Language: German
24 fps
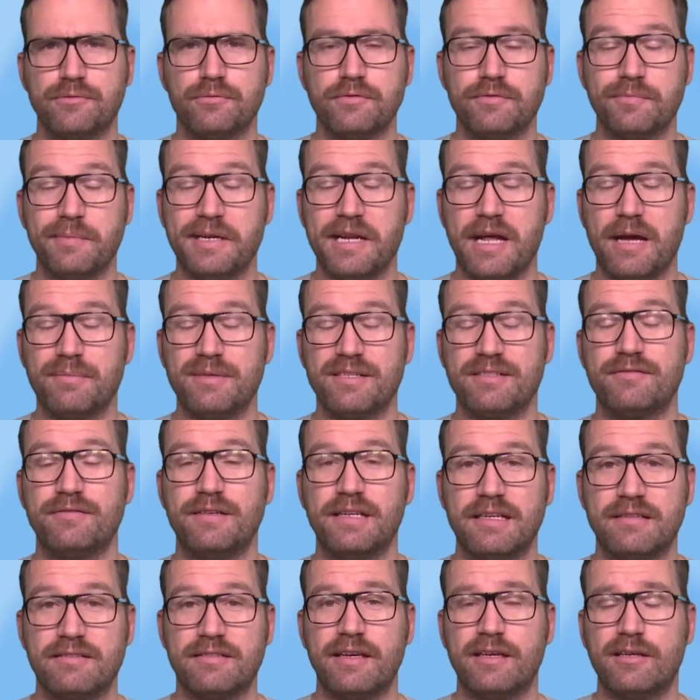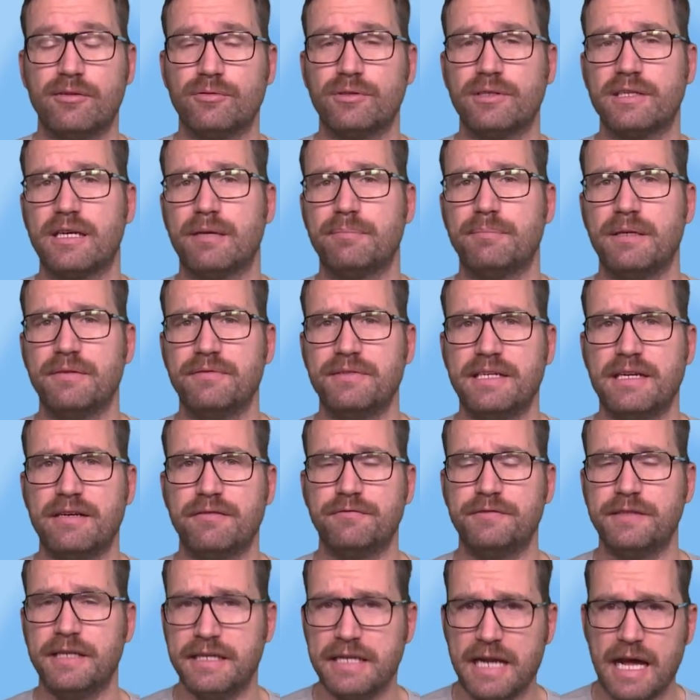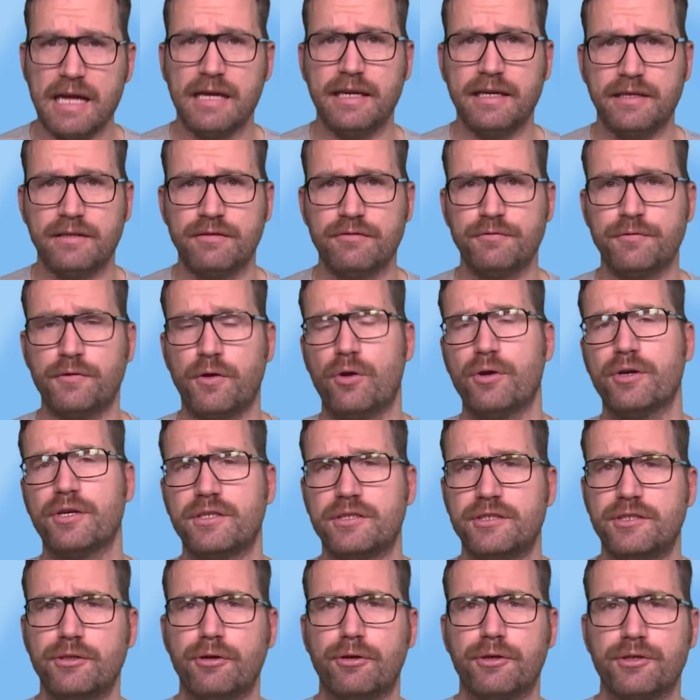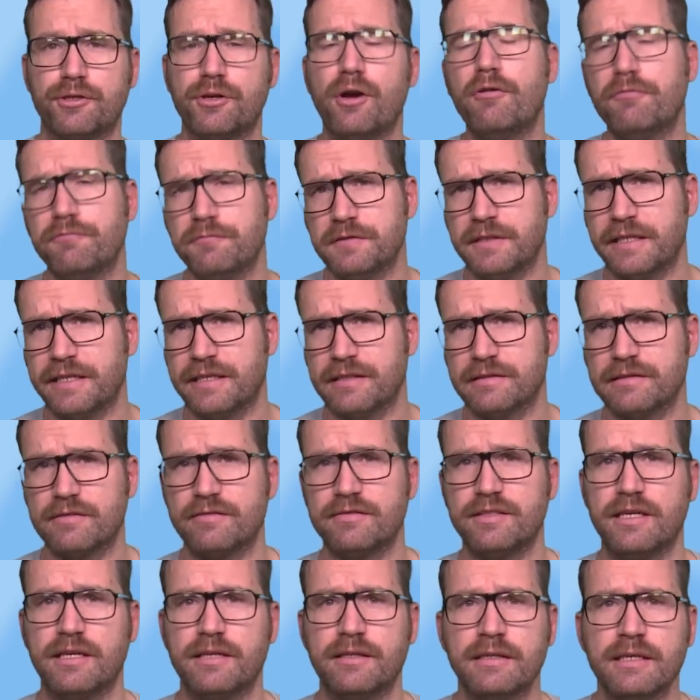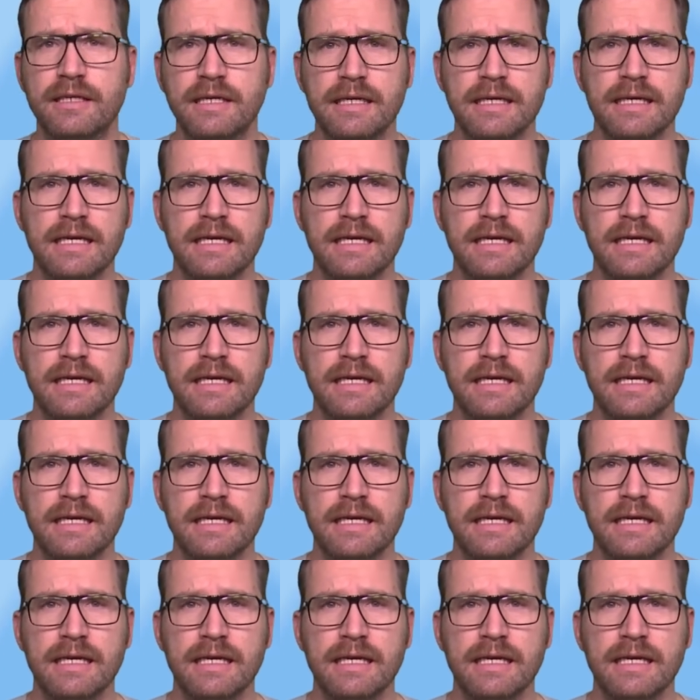News. Mein Name ist Felix Rick und ich habe mal wieder vier Nachrichten für euch, die euch hoffentlich interessieren.